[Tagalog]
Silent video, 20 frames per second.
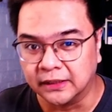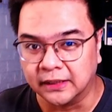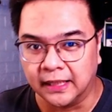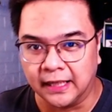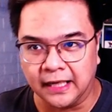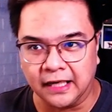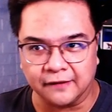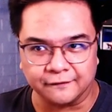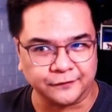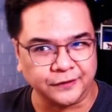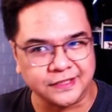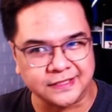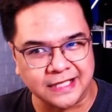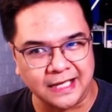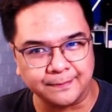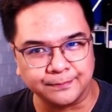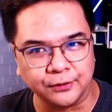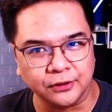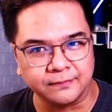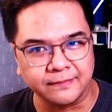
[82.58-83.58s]
Uh, for
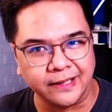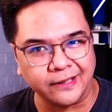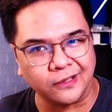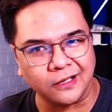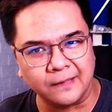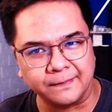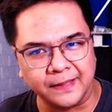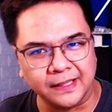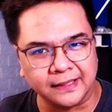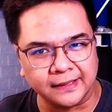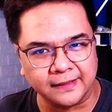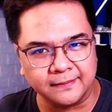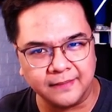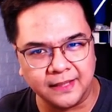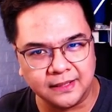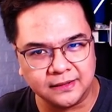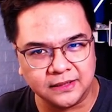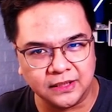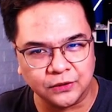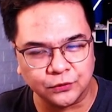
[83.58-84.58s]
example, meron ka pang
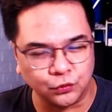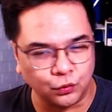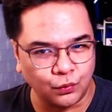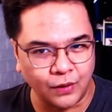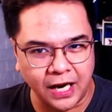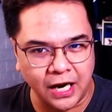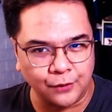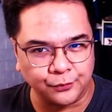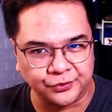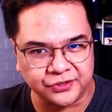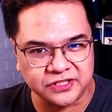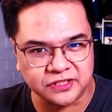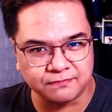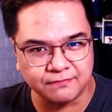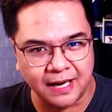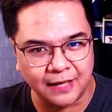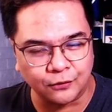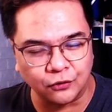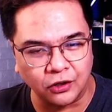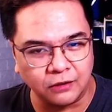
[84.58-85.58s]
remaining 2 hours
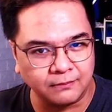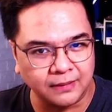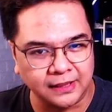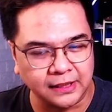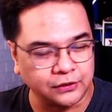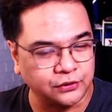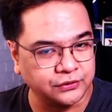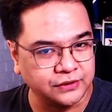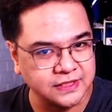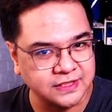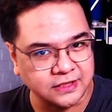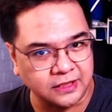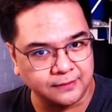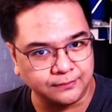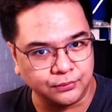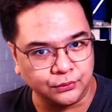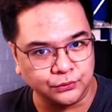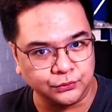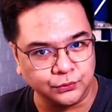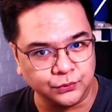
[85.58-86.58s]
bago ka magkaroon ng star
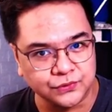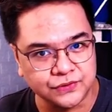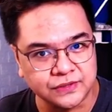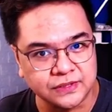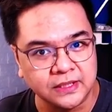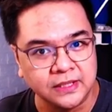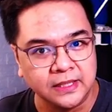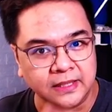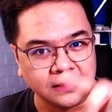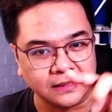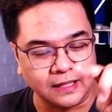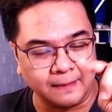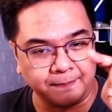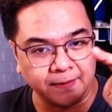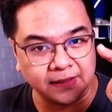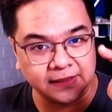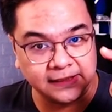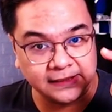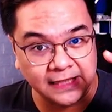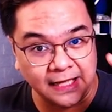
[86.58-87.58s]
bonus.
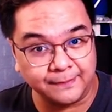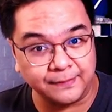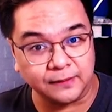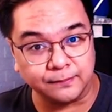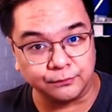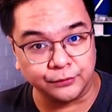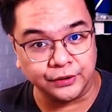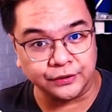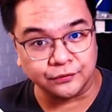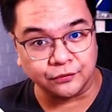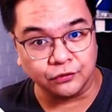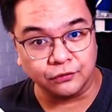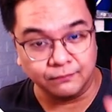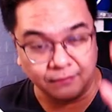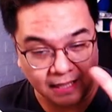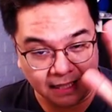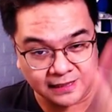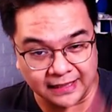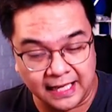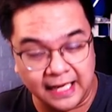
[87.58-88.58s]
Kapag ginamit mo ito,
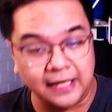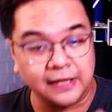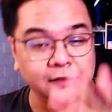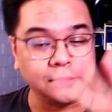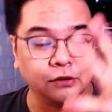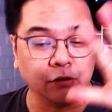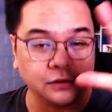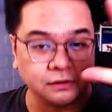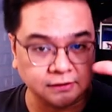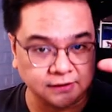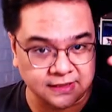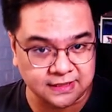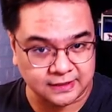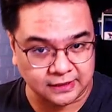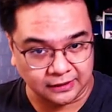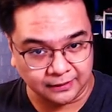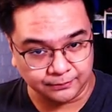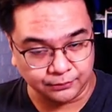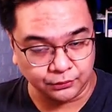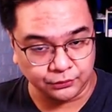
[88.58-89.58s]
magkakaroon ka ng
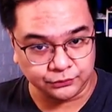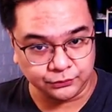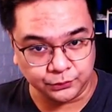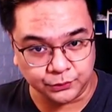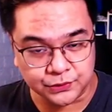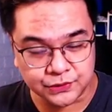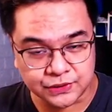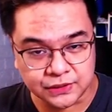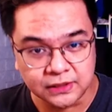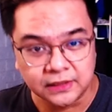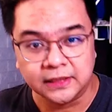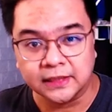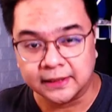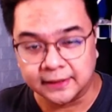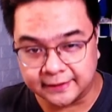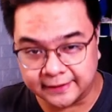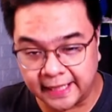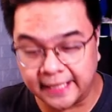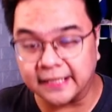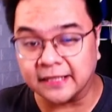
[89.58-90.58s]
star bonus.
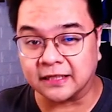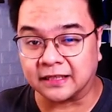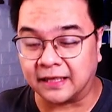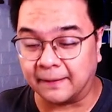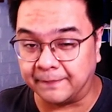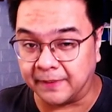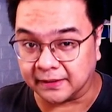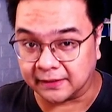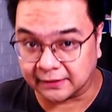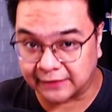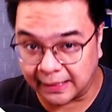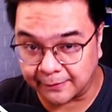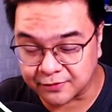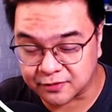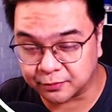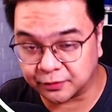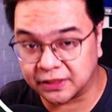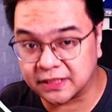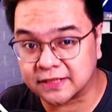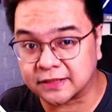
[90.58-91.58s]
Then, kapag natapos
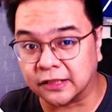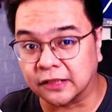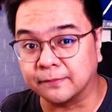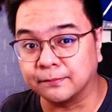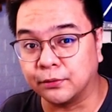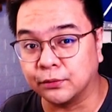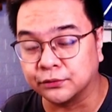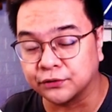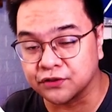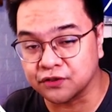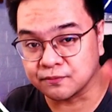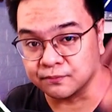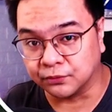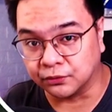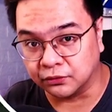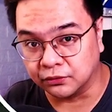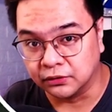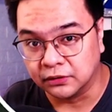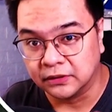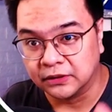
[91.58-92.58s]
mo na yung star bonus mo,